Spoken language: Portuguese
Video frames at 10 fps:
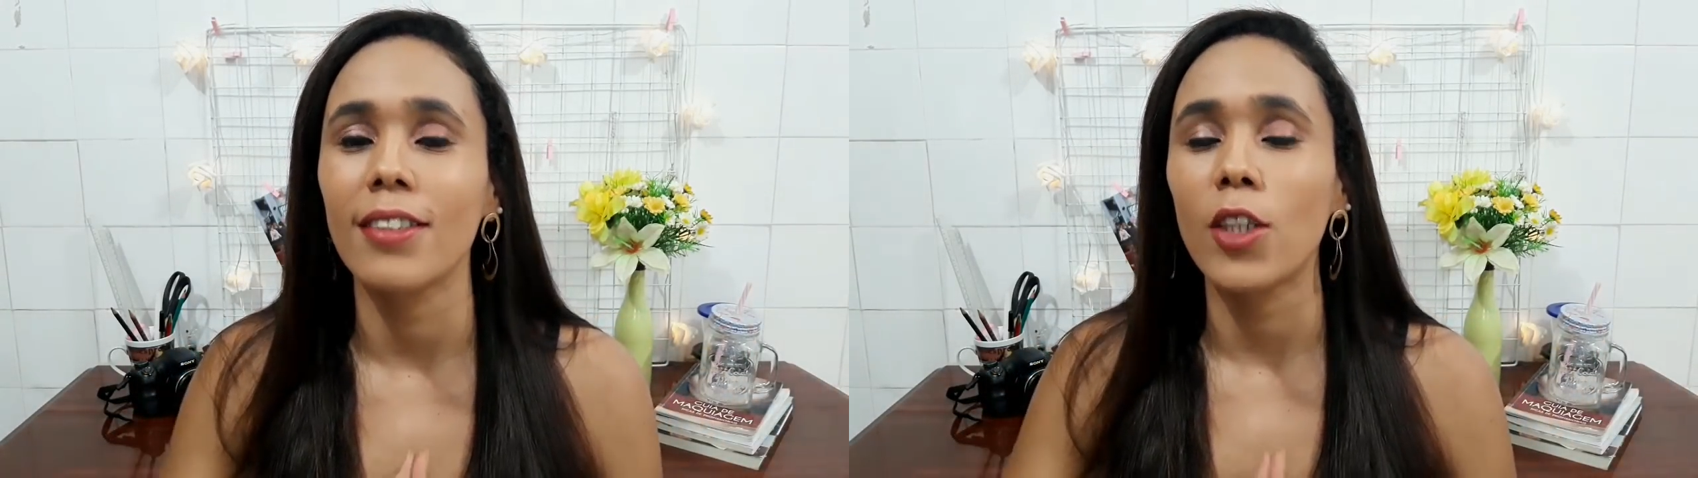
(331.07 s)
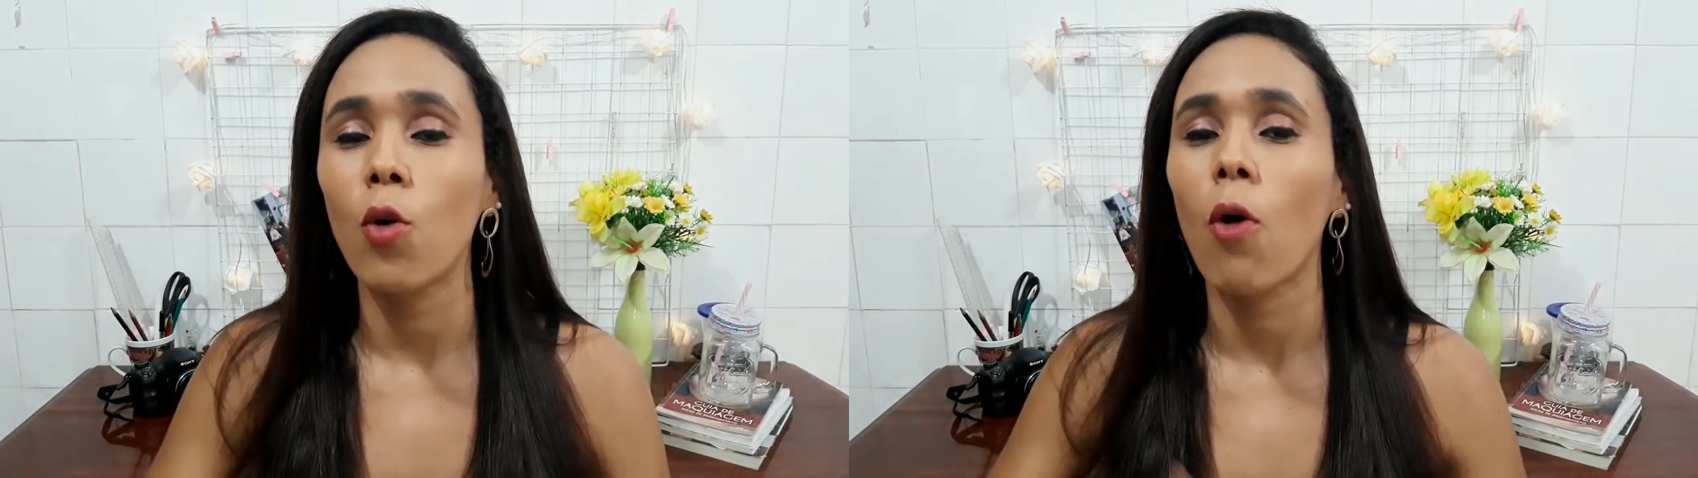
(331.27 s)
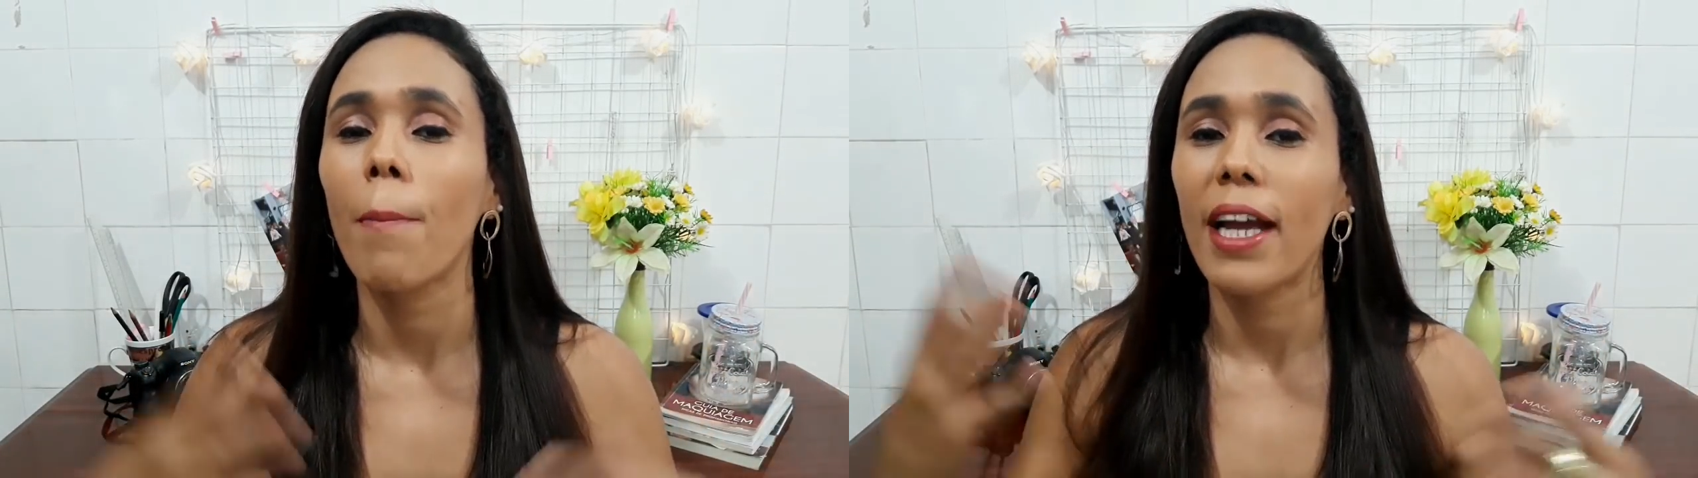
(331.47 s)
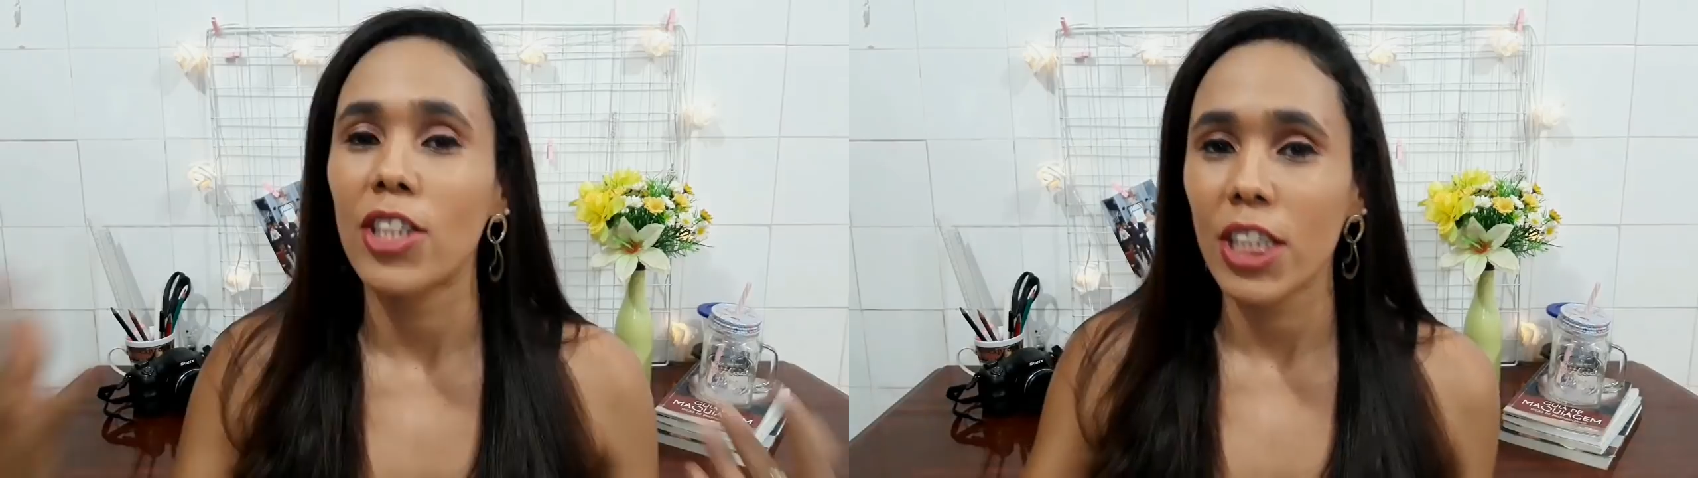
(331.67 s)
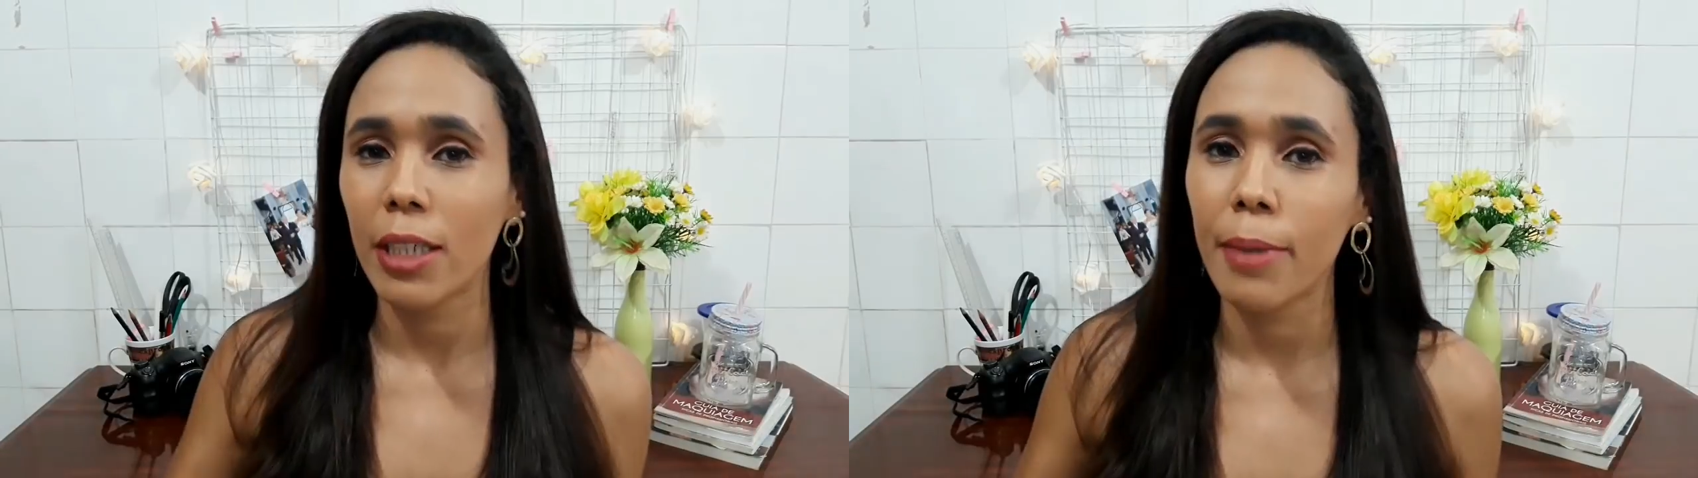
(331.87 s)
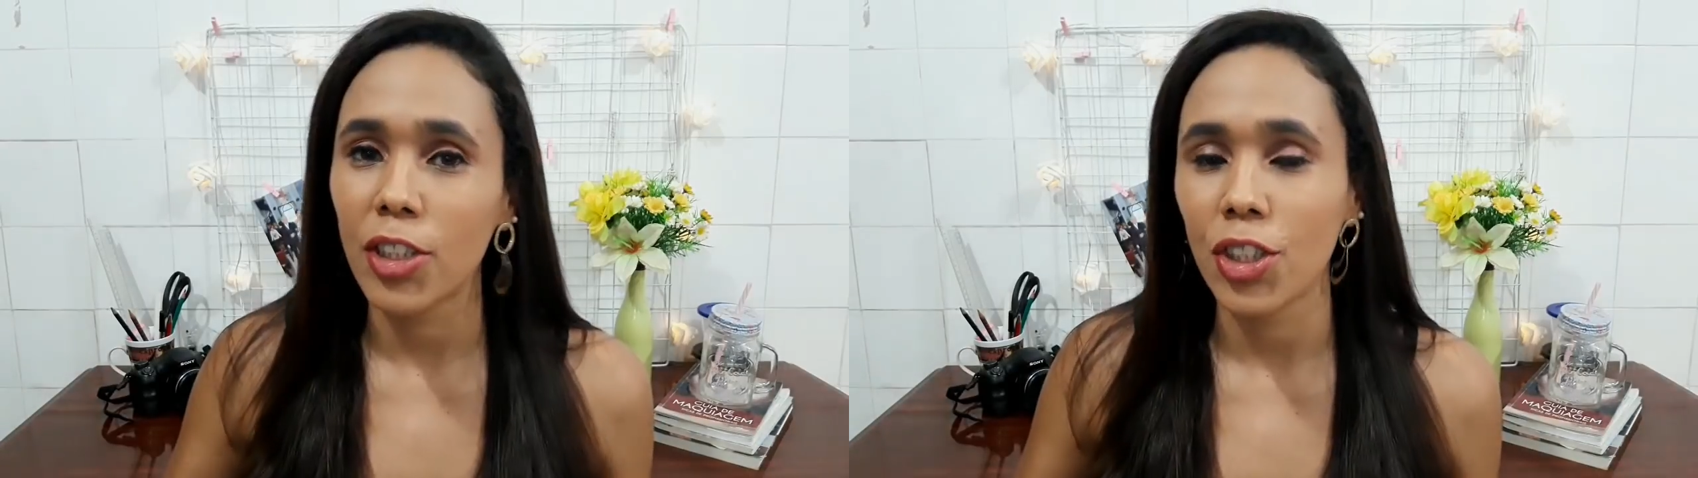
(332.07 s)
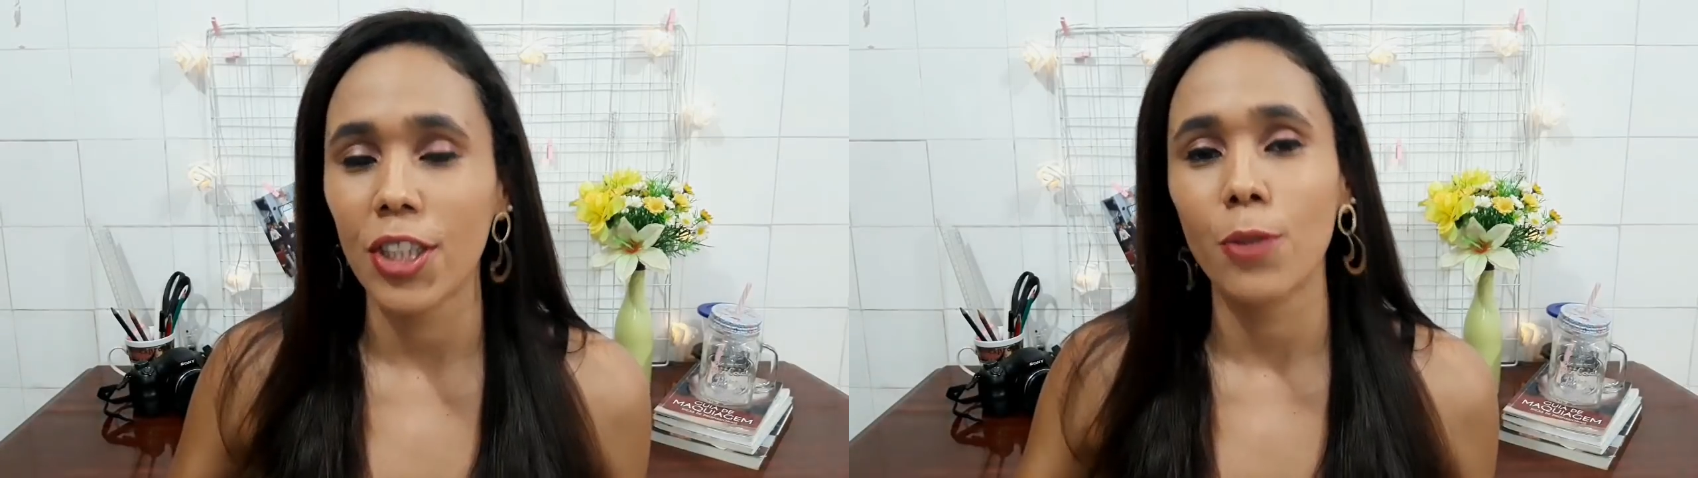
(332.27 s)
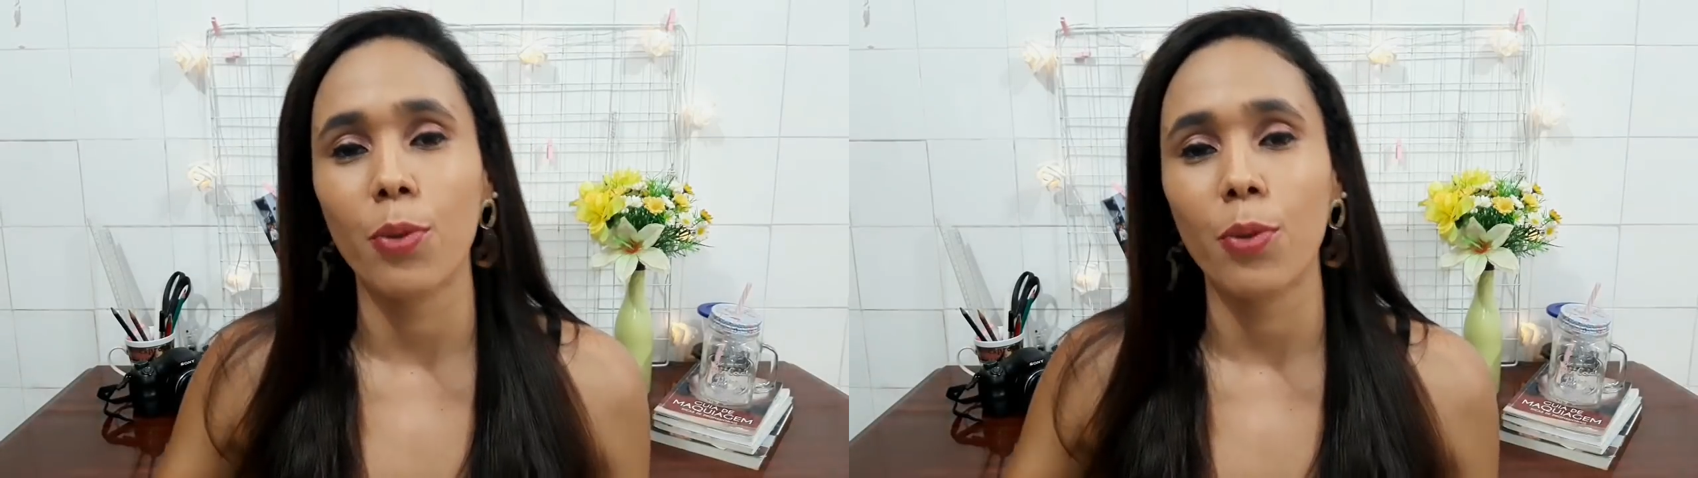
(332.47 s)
Então compartilha bastante,